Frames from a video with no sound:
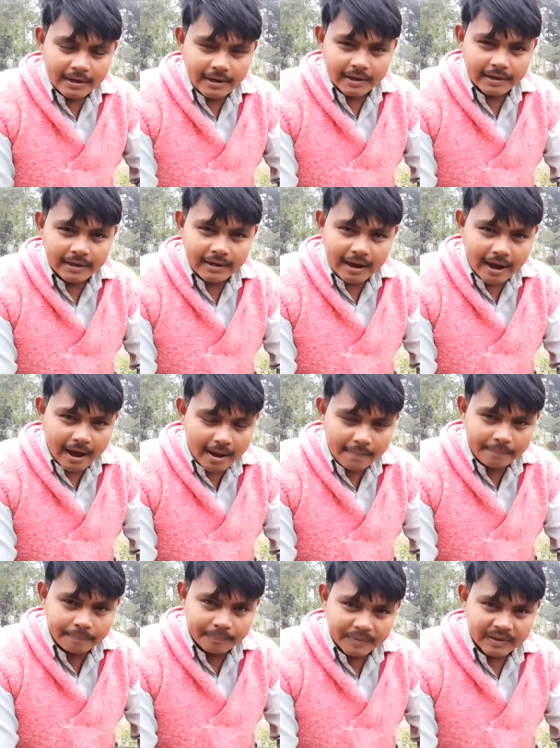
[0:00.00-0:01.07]
लेकिन
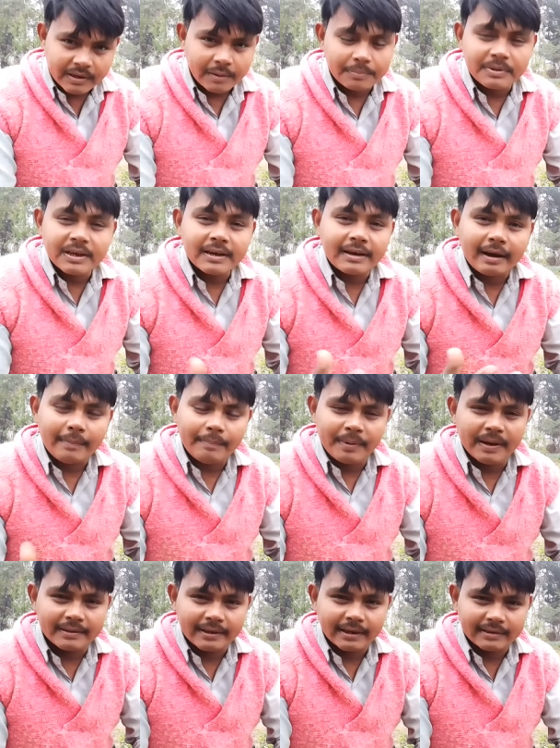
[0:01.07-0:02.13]
आप सब्जी कब
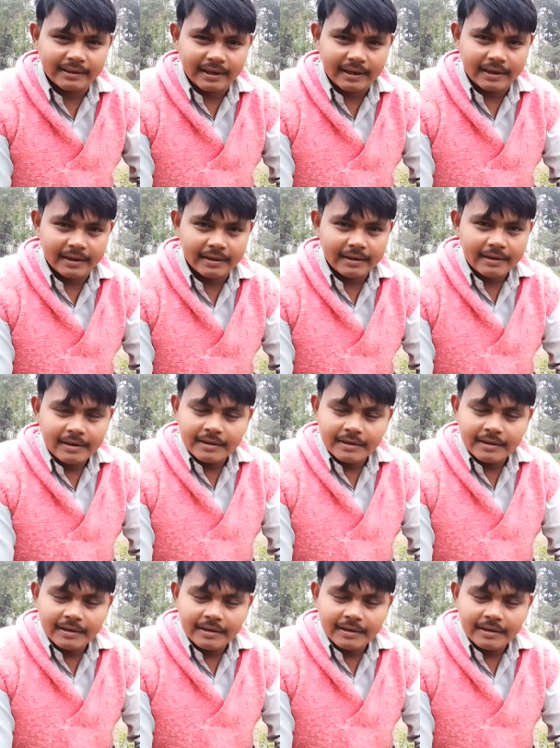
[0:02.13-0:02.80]
बेच सकते हैं